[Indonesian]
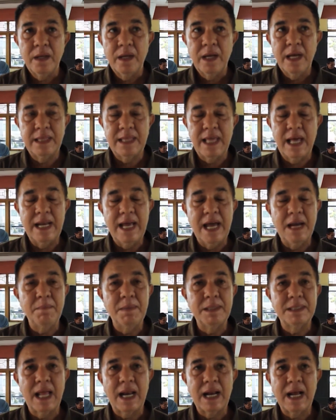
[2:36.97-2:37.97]
Kita lihat
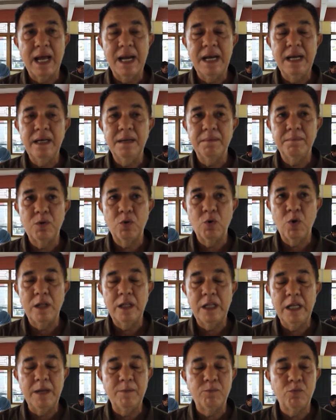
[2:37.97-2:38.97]
misalkan perguruan
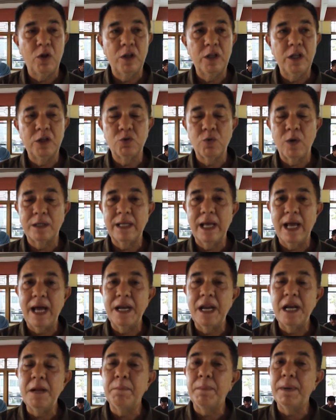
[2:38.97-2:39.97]
tinggi perguruan tinggi swasta yang
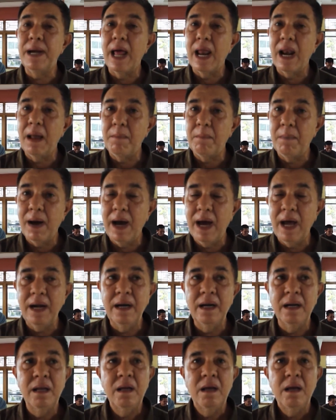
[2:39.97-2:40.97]
ada di pedalaman
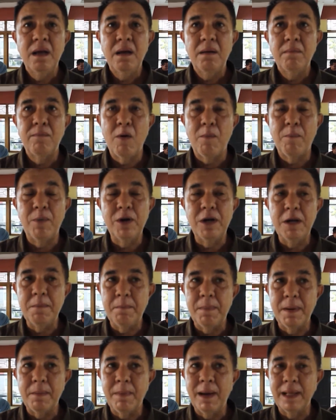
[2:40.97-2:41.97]
maupun di
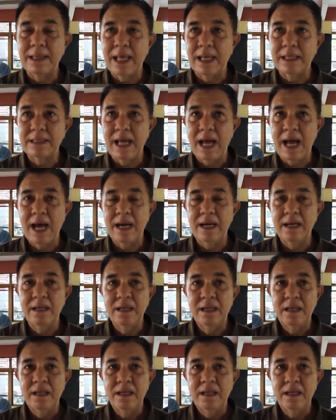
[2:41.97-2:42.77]
perbatasan.